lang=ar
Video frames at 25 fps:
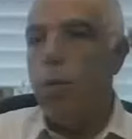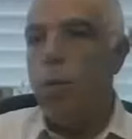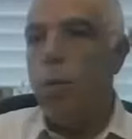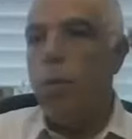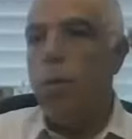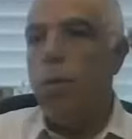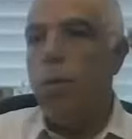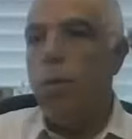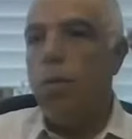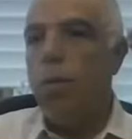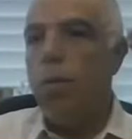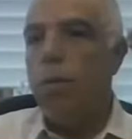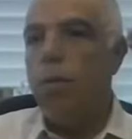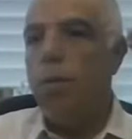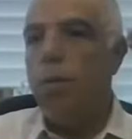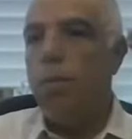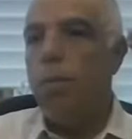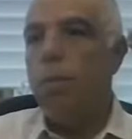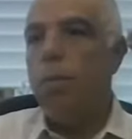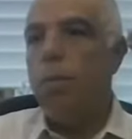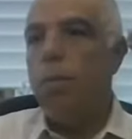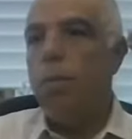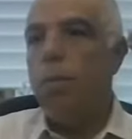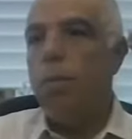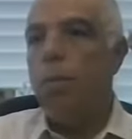الف يورو
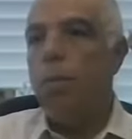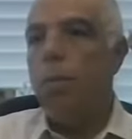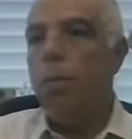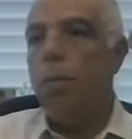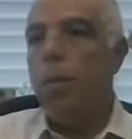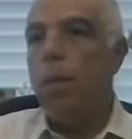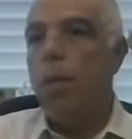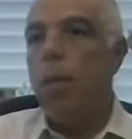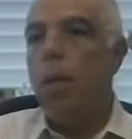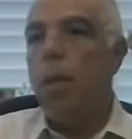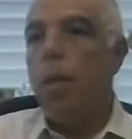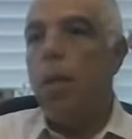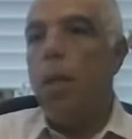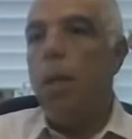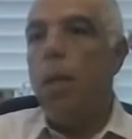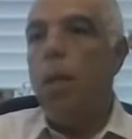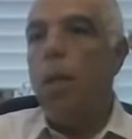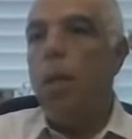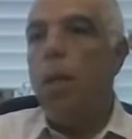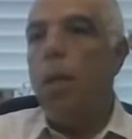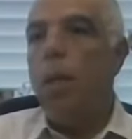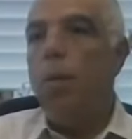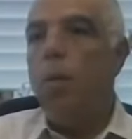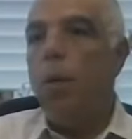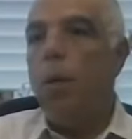نعم.
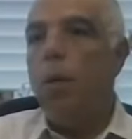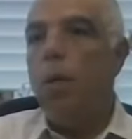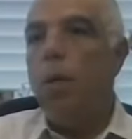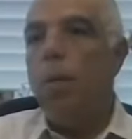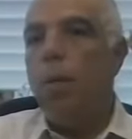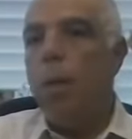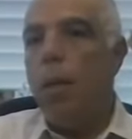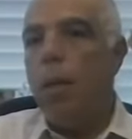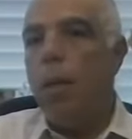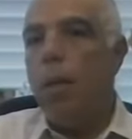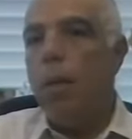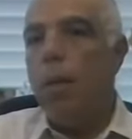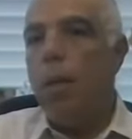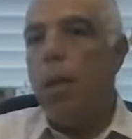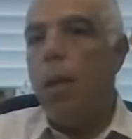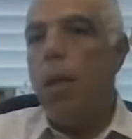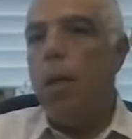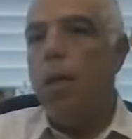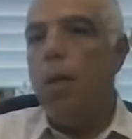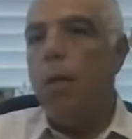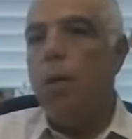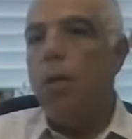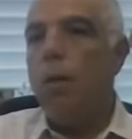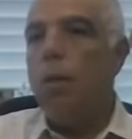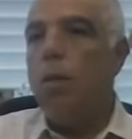المختبرات
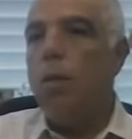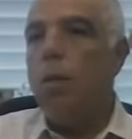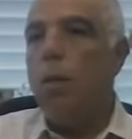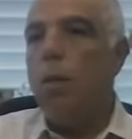اخذت